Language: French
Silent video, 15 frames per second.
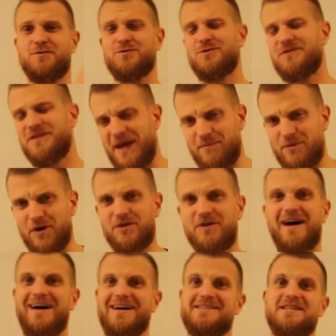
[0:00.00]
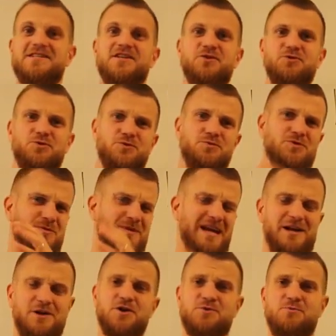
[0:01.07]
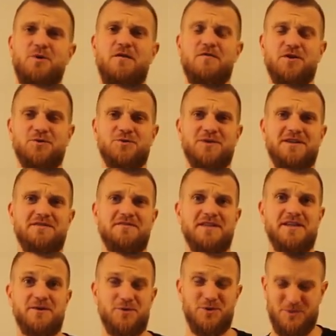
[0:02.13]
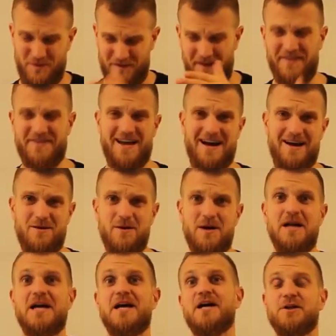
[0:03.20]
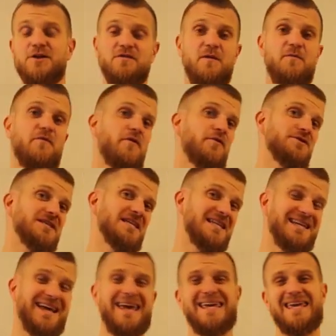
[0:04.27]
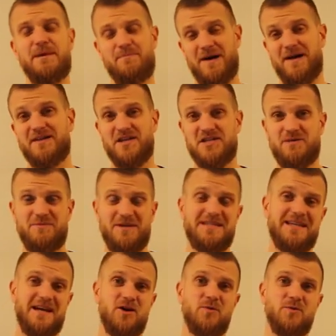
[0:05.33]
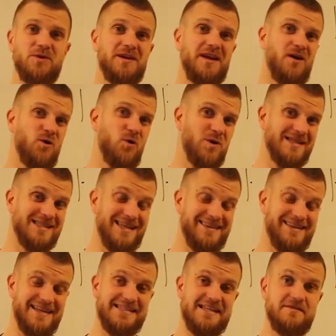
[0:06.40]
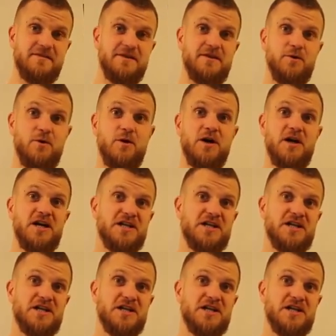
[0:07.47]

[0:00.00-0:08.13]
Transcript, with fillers: que tu t'abonnes à cette chaîne YouTube, tu mets la cloche pour avoir toutes les vidéos, tu peux faire now, tu vas pouvoir aussi liker, partager, me laisser un commentaire en quoi ça t'aide cette vidéo.